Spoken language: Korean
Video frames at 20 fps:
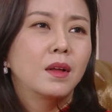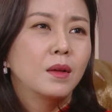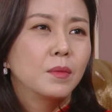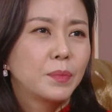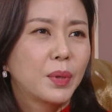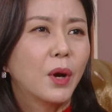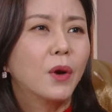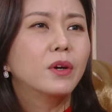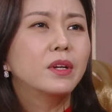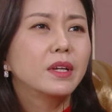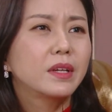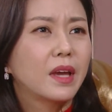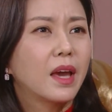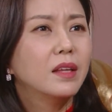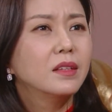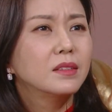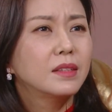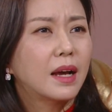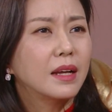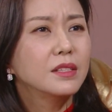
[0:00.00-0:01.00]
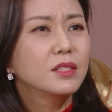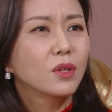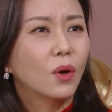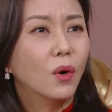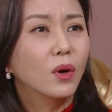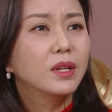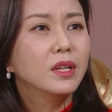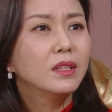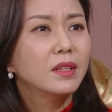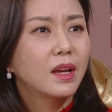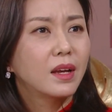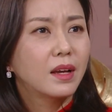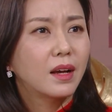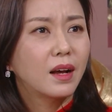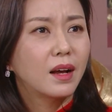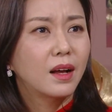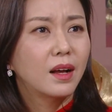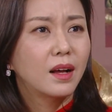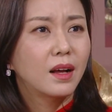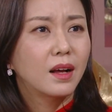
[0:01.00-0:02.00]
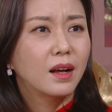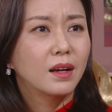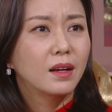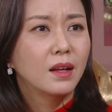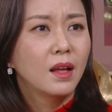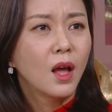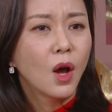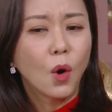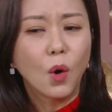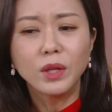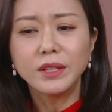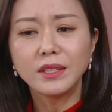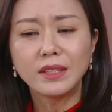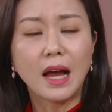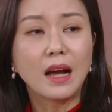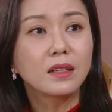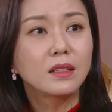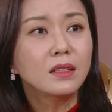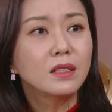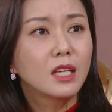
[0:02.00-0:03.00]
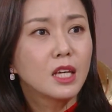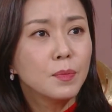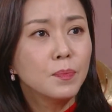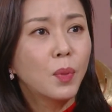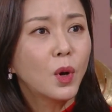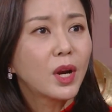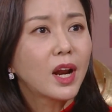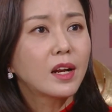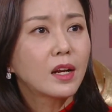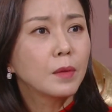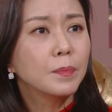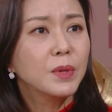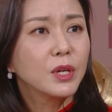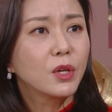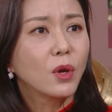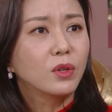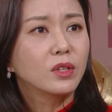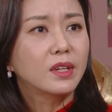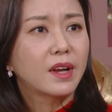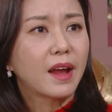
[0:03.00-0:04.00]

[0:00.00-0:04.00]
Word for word: 별이 걔는 아직 어린애야. 어디 다 큰 김보라랑 비교를